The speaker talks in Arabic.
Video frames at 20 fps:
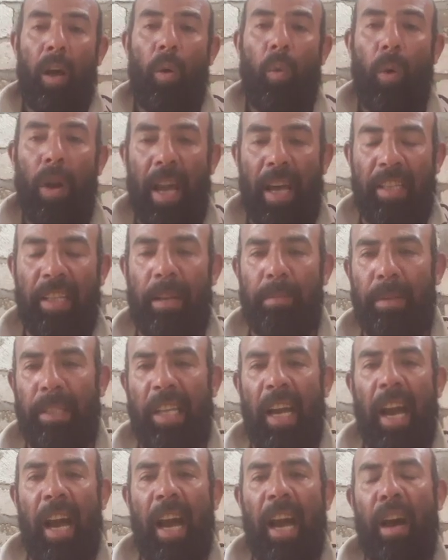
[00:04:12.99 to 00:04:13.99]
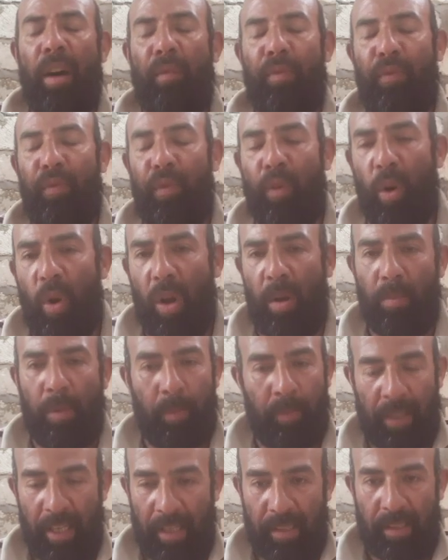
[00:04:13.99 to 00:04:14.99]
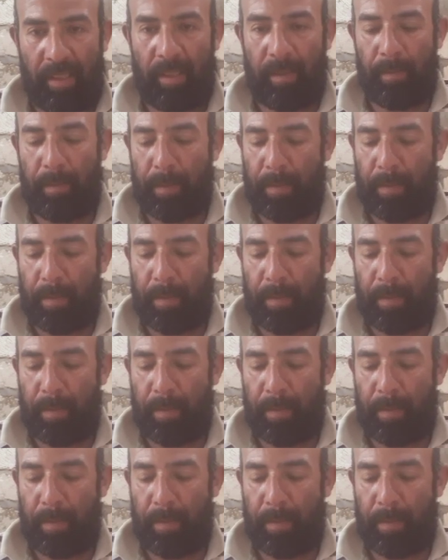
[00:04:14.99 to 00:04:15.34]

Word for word: والاداء بتاعها فوق الممتاز